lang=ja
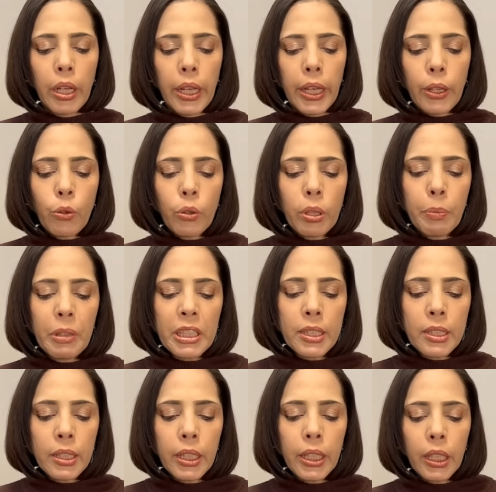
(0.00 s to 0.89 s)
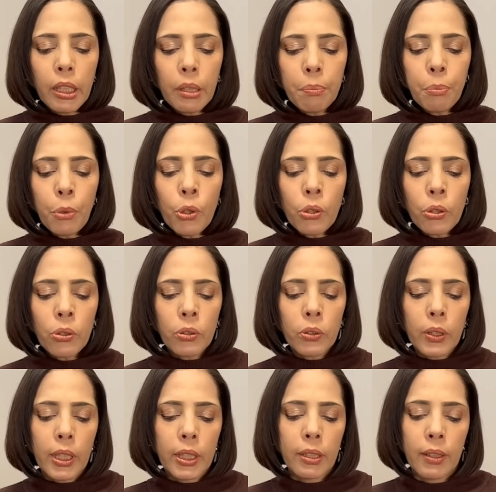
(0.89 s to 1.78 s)
これ別に陰謀論
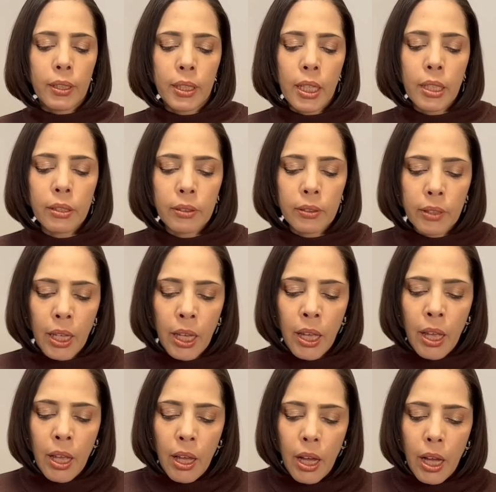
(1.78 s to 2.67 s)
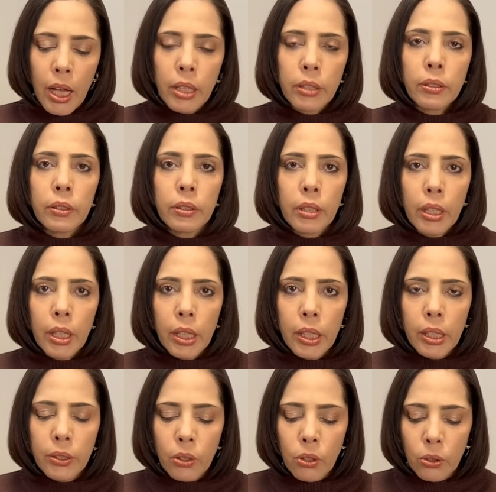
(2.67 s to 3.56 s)
とかではなくて、ある
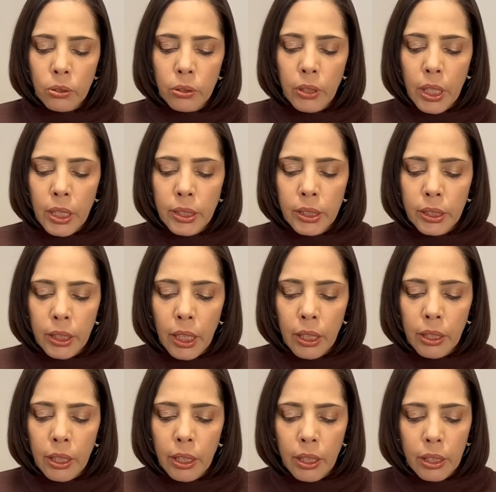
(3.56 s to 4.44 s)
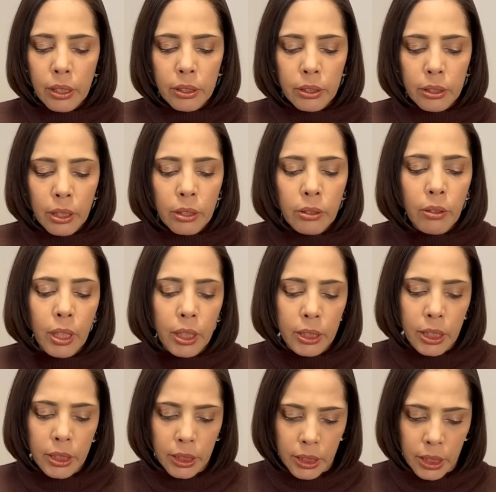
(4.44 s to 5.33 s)
程度裏付けがあっての
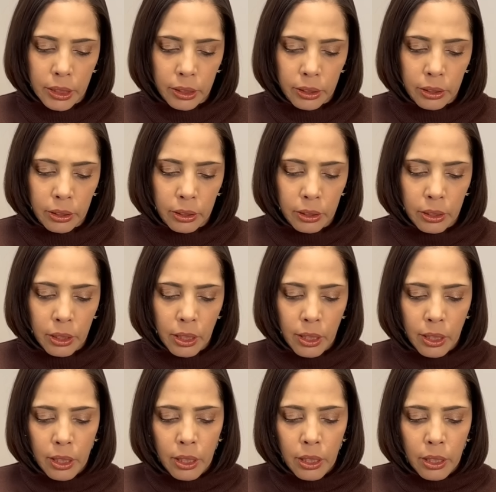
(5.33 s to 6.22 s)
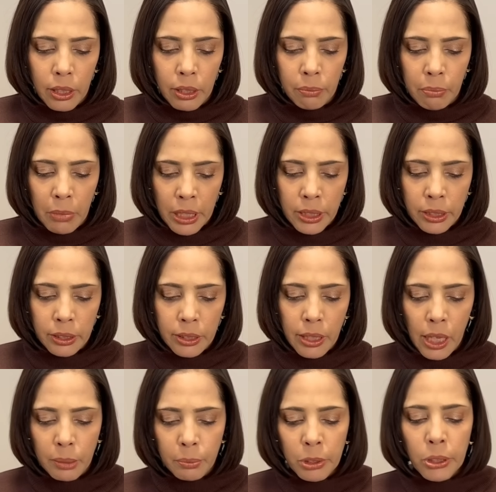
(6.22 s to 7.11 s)
話です。まず
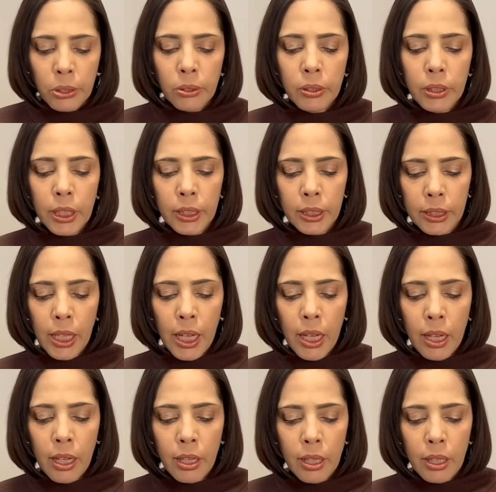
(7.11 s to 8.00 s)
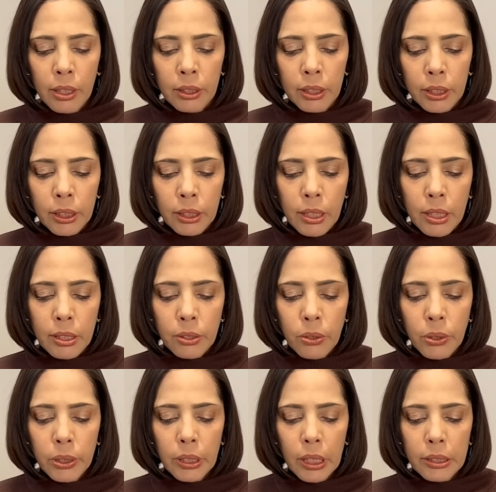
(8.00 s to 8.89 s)
財務省ですが、岸田
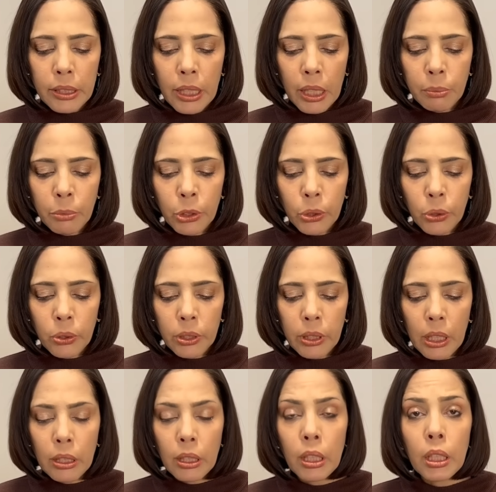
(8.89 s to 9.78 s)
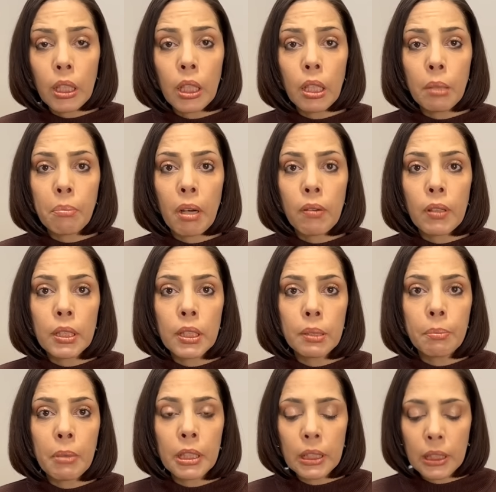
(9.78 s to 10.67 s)
総理は財務省を敵に回
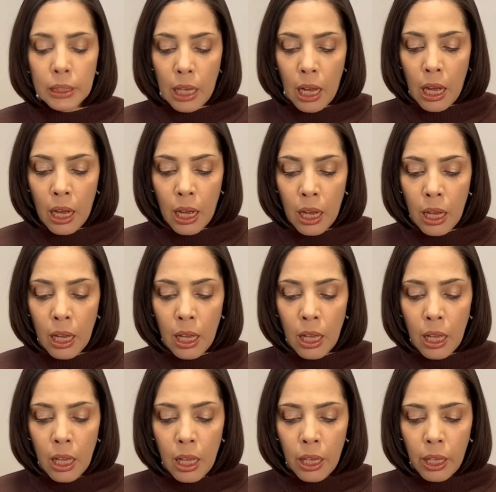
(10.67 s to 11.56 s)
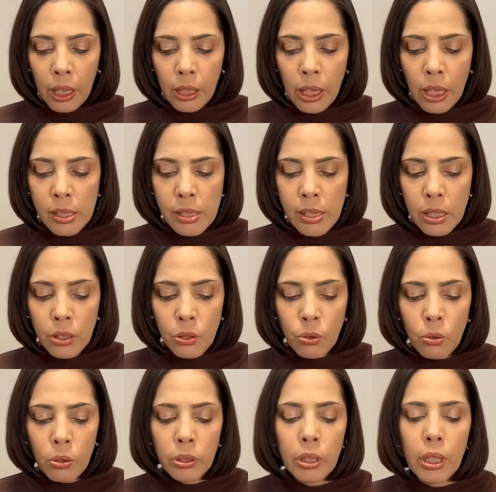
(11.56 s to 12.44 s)
しました。減税に
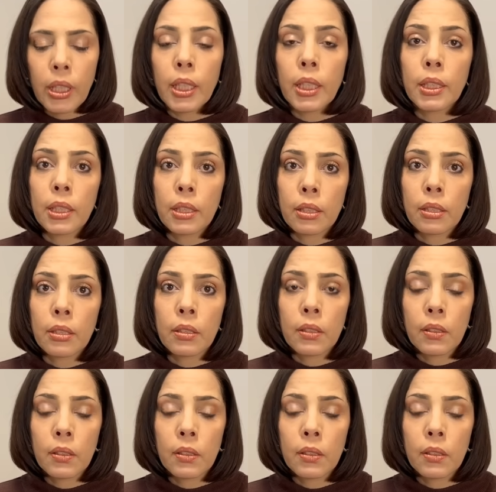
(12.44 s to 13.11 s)
動いたからです。